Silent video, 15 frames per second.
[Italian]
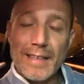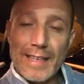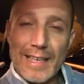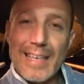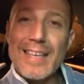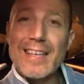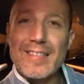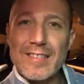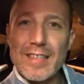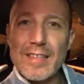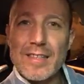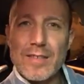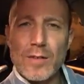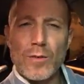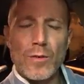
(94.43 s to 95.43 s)
In che
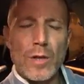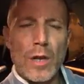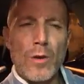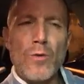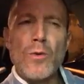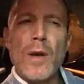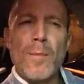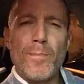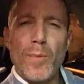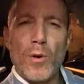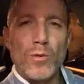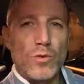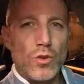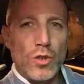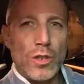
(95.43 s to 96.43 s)
senso? Non che Lui
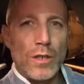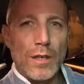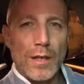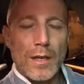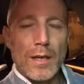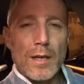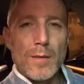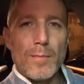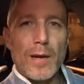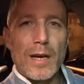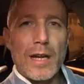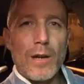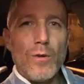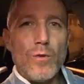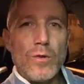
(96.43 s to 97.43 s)
appoggi, ma
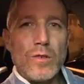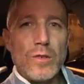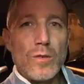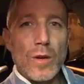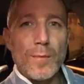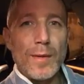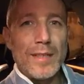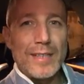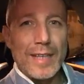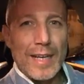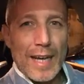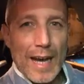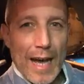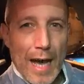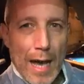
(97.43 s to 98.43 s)
che Lui
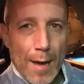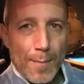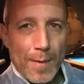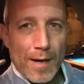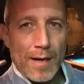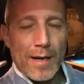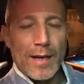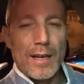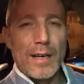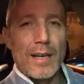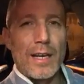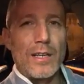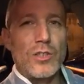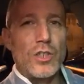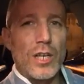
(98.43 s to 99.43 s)
sicuramente ama,
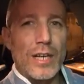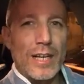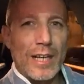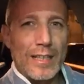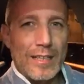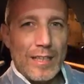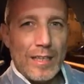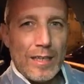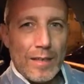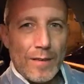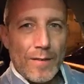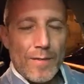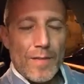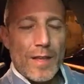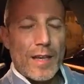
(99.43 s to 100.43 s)
che cerca di
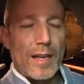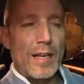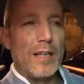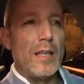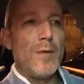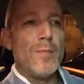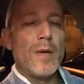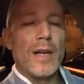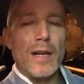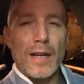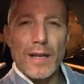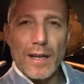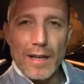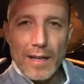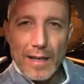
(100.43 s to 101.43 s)

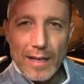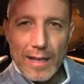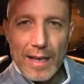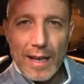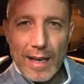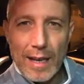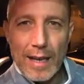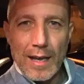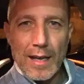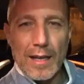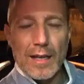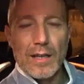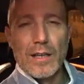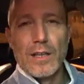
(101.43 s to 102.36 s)
redimere, che